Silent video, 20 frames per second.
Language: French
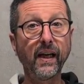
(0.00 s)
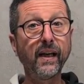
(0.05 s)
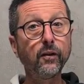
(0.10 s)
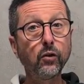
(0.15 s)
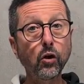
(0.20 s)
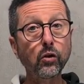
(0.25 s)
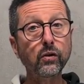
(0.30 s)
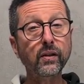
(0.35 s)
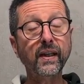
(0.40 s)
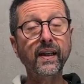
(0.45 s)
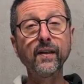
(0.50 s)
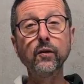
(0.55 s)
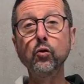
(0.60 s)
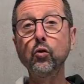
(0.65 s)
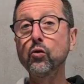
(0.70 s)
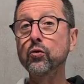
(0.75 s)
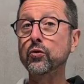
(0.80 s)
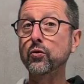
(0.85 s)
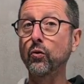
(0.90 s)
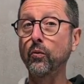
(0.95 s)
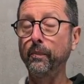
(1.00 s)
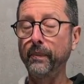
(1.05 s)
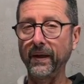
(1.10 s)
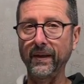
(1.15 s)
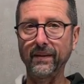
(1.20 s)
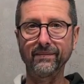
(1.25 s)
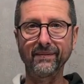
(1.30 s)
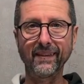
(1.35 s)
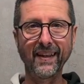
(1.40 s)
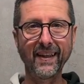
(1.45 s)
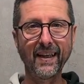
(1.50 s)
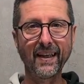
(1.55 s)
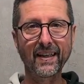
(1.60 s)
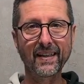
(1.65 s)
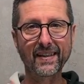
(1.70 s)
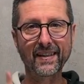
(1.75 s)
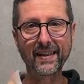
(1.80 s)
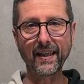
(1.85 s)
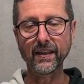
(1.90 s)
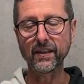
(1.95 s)
et d'autres qui ne le sont pas.
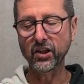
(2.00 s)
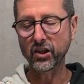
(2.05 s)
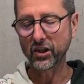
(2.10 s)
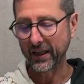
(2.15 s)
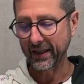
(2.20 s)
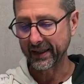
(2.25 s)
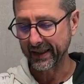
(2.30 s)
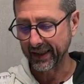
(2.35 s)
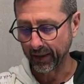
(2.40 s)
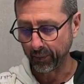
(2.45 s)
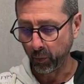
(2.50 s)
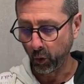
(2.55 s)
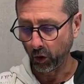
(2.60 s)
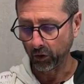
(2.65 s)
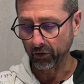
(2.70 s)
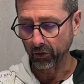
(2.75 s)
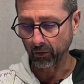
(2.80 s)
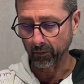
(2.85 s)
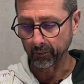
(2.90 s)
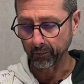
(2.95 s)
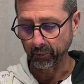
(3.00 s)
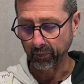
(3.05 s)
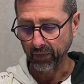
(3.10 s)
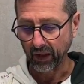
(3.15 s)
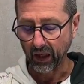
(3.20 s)
Ça déjà c'est important.